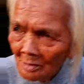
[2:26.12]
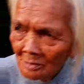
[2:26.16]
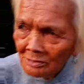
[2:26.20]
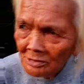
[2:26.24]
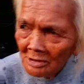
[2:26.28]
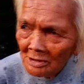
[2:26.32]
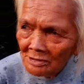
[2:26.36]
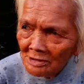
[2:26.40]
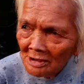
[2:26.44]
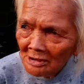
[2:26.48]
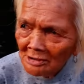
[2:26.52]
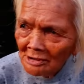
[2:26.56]

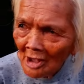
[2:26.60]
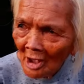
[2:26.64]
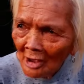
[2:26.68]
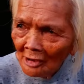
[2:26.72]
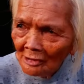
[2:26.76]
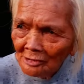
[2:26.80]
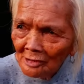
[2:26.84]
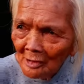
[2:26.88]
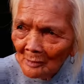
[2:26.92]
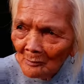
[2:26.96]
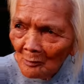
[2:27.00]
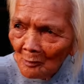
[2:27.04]

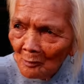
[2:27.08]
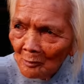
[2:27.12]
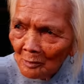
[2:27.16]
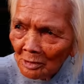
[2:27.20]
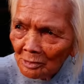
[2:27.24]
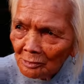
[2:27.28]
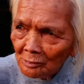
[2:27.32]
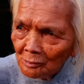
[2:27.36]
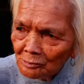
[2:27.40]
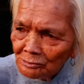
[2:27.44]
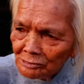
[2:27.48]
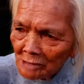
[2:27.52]
Yayayaya mo
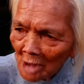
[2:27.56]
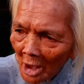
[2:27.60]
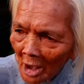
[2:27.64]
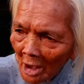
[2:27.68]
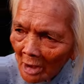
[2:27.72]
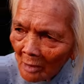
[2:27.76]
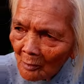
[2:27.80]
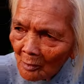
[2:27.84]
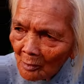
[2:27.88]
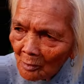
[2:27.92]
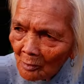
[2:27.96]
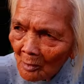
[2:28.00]
karon sa
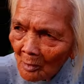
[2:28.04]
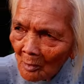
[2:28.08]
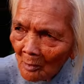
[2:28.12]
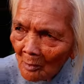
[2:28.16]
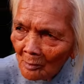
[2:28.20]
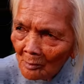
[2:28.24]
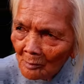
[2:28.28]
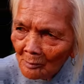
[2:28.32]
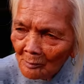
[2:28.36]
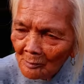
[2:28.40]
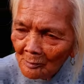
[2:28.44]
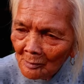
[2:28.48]
ako.
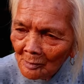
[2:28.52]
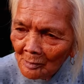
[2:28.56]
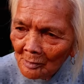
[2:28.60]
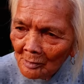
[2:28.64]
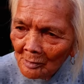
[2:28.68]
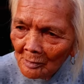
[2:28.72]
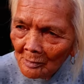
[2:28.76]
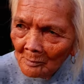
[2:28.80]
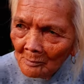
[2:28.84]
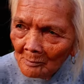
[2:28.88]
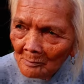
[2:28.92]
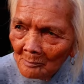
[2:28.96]

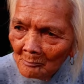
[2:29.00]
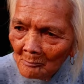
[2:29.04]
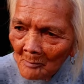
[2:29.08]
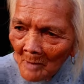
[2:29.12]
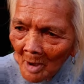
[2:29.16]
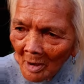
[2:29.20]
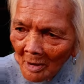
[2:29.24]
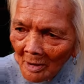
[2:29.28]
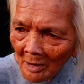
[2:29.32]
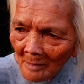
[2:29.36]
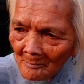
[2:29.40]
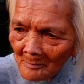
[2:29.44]

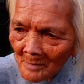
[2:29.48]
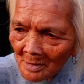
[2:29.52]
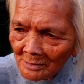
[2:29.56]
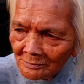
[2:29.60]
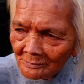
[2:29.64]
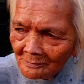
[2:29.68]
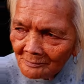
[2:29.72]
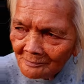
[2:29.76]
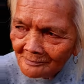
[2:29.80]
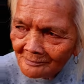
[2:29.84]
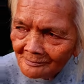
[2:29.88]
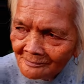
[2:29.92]
Baka ma...
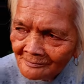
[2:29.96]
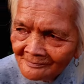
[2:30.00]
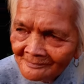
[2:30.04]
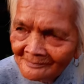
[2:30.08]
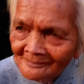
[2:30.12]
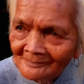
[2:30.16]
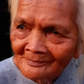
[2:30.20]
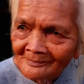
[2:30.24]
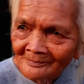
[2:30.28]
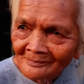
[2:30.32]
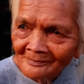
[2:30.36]
Hmm.